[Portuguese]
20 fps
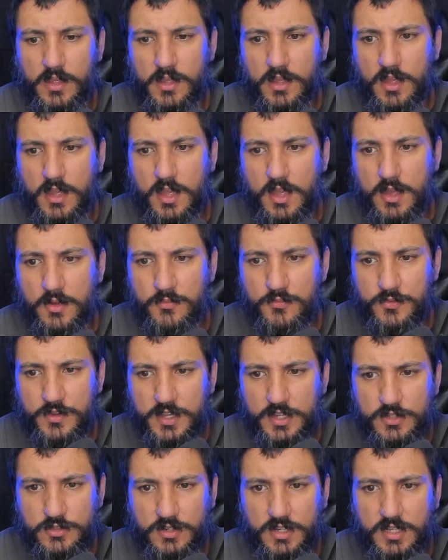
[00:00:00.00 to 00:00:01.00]
é,
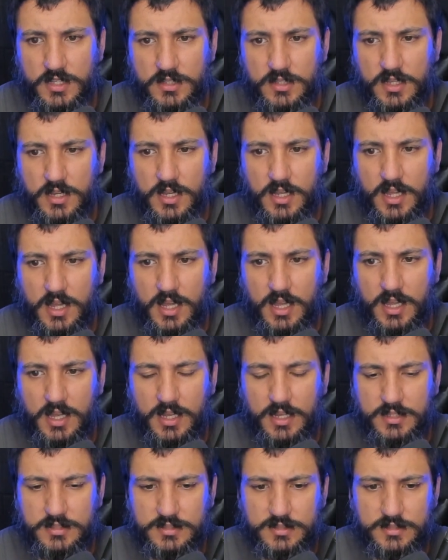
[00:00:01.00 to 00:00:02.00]
vejo ainda
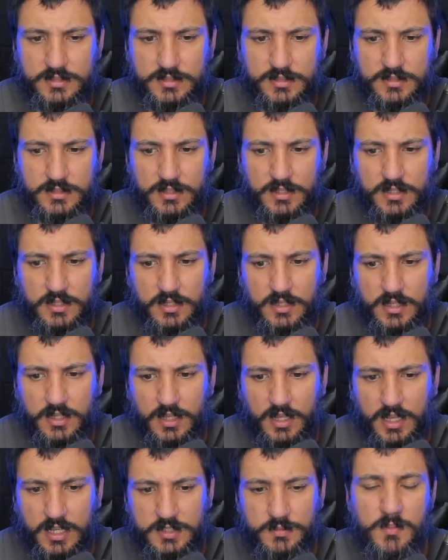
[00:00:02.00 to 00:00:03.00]
as
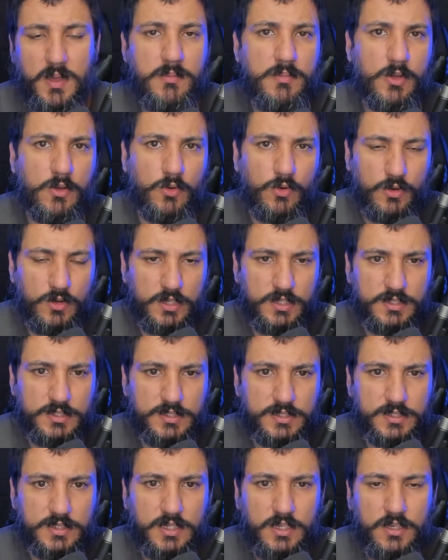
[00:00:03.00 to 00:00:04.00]
as meme
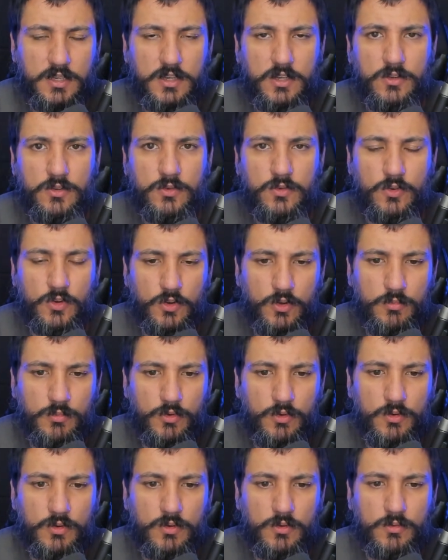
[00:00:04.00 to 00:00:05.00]
coins
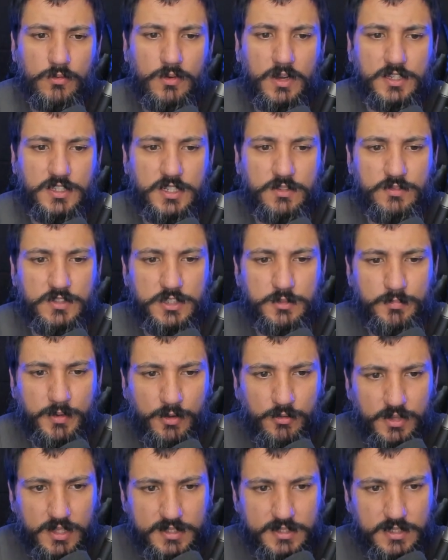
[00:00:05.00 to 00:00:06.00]
como um ativo de
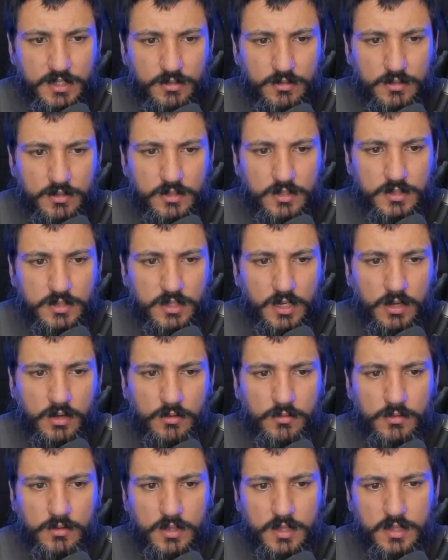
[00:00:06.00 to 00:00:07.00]
especulação.
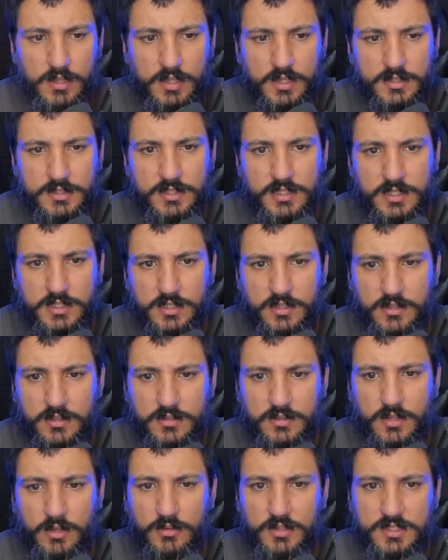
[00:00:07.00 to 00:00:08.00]
Então, Existe,
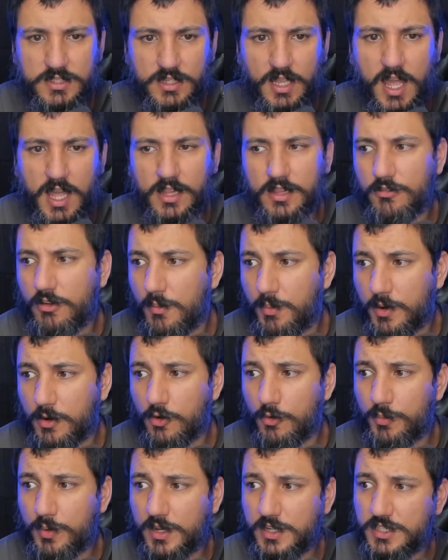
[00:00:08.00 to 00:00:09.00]
então assim, ah, não é para
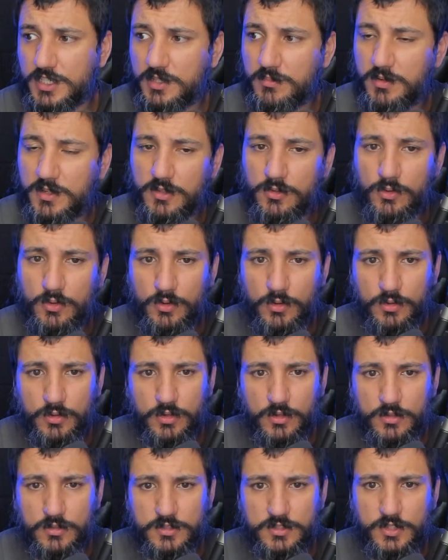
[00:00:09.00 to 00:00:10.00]
comprar Shiba Inu
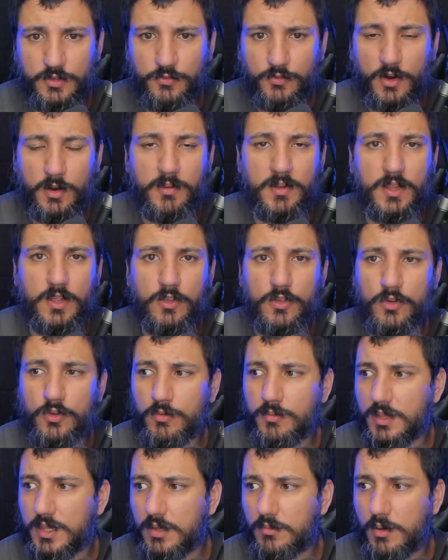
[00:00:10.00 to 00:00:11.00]
de forma
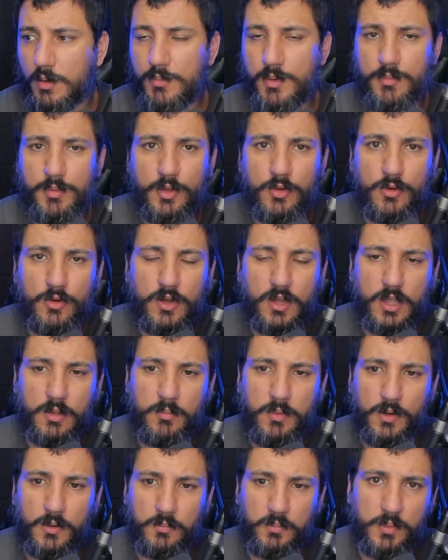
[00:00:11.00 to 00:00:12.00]
nenhuma, nenhuma meme coin.
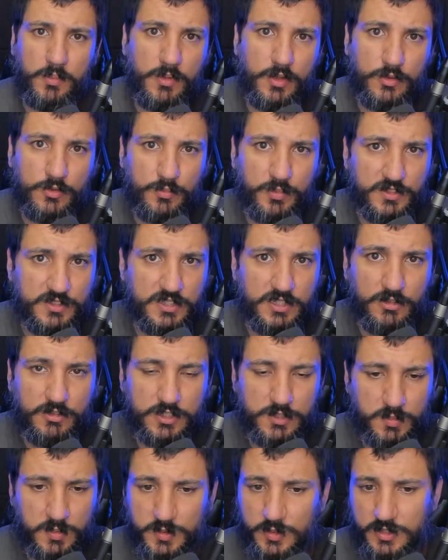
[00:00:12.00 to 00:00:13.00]
Bom, primeiro não posso dizer o que
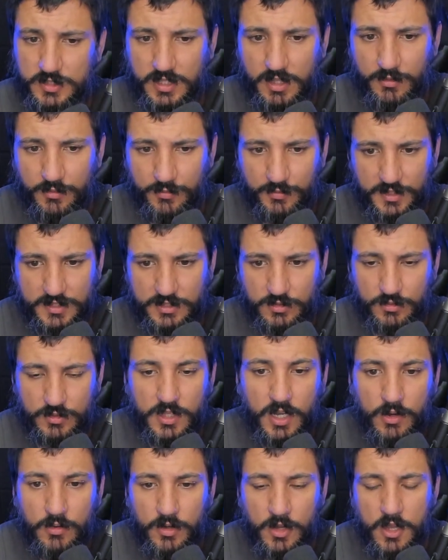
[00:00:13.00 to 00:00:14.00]
as pessoas devem fazer ou
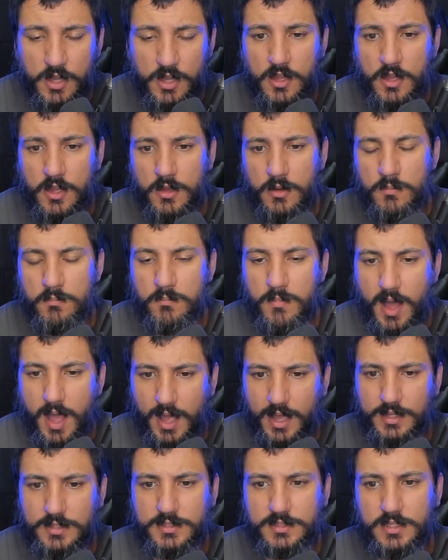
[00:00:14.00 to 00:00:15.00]
não,
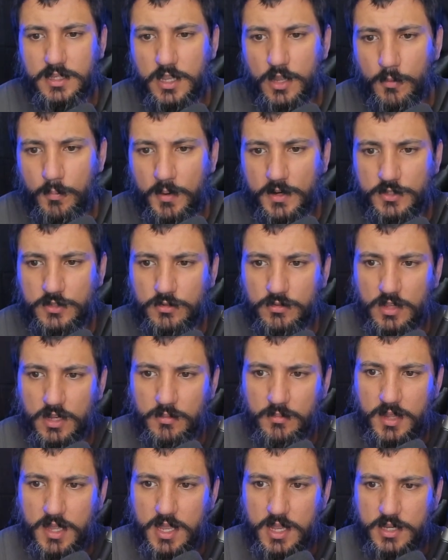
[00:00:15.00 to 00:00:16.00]
mas eu
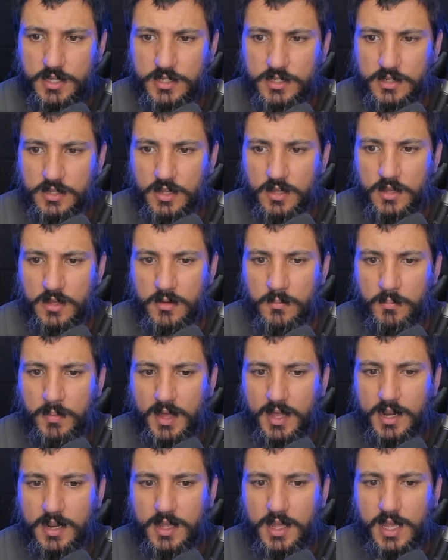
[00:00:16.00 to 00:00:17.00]
particularmente
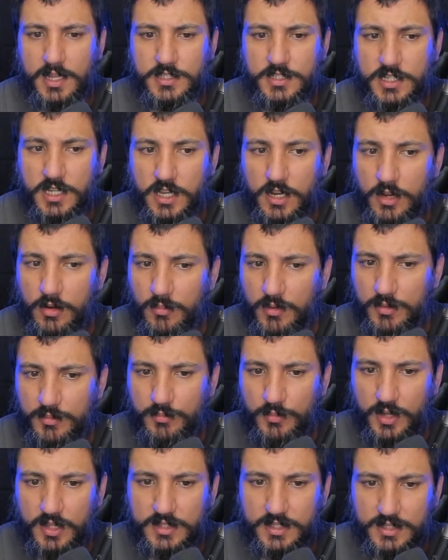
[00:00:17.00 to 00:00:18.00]
para adquirir uma
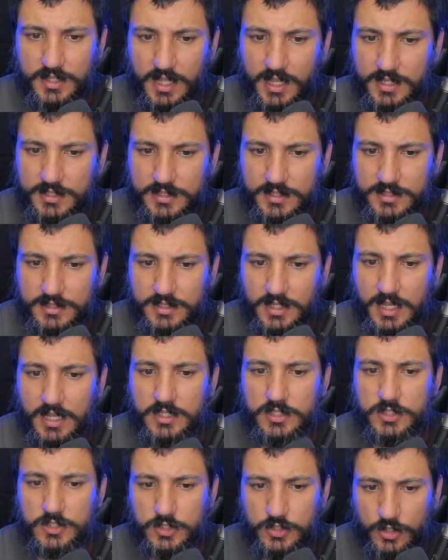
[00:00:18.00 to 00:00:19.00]
moeda dessas
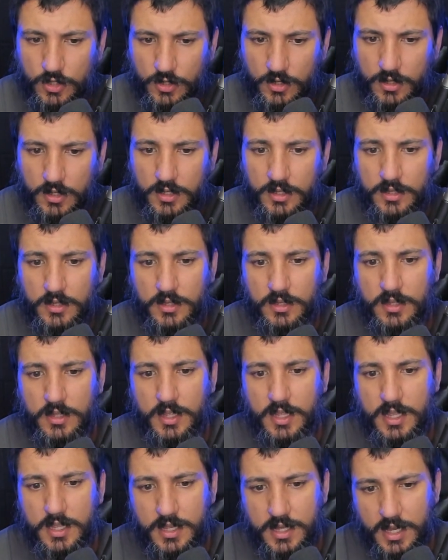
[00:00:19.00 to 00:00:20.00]
é só
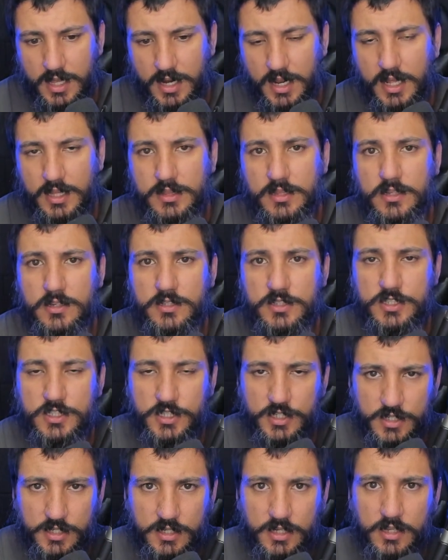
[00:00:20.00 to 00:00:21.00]
em caráter
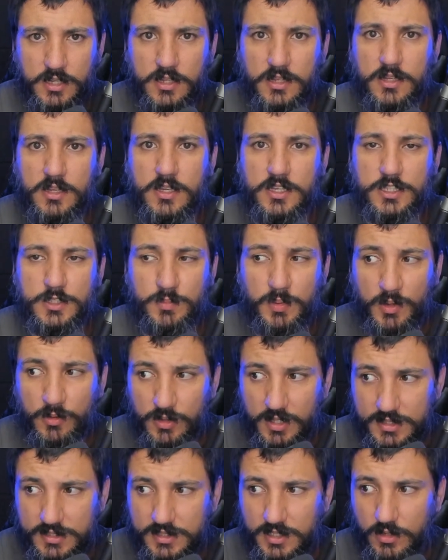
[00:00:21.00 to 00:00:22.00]
de
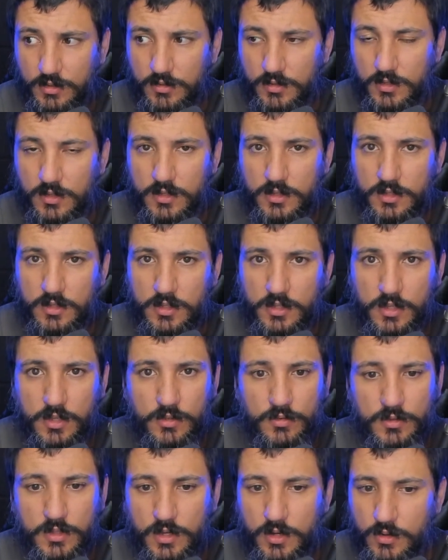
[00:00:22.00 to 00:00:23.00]
especulação.
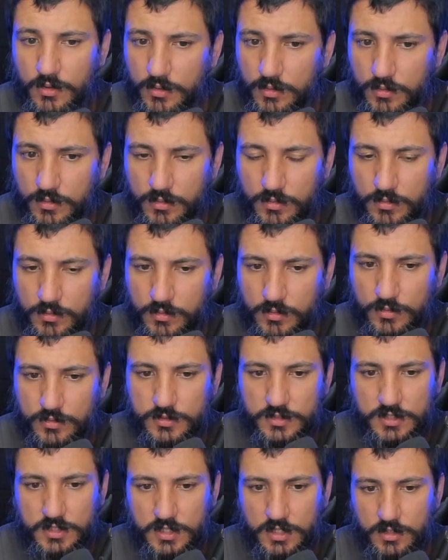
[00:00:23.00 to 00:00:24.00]
Eu não
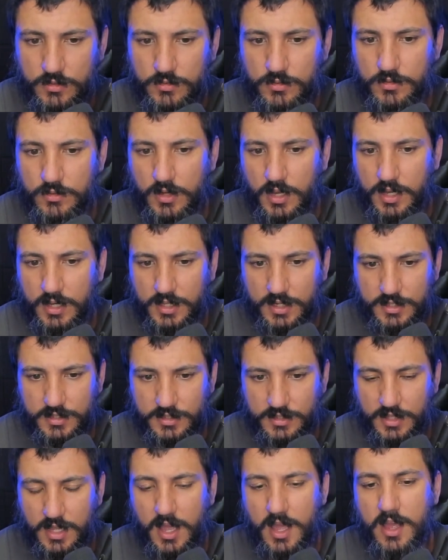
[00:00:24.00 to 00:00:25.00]
consigo
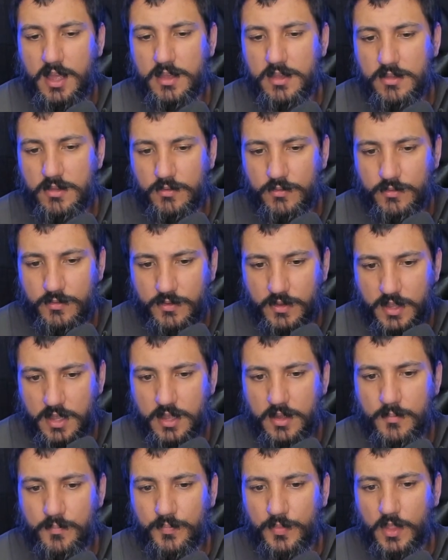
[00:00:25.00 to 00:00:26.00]
acreditar e
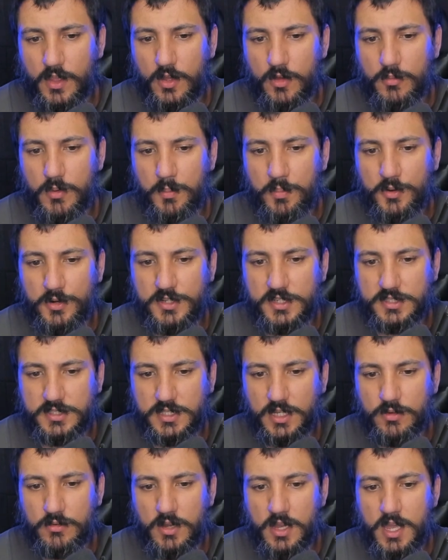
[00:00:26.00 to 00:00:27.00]
ver uma
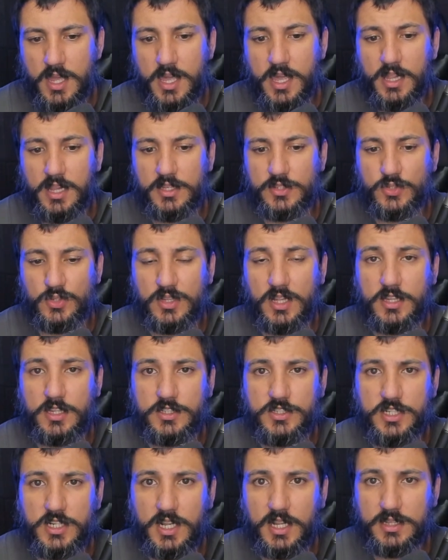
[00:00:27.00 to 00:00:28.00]
projeção relacionada
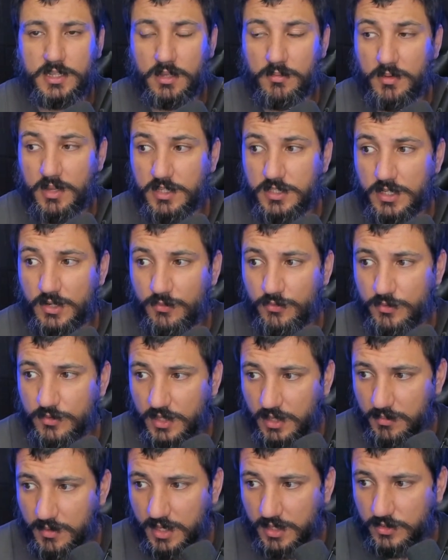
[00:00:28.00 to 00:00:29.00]
diretamente a
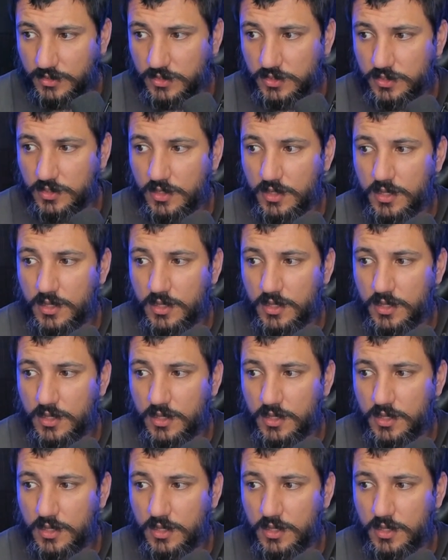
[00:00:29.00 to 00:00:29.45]
fundamentos.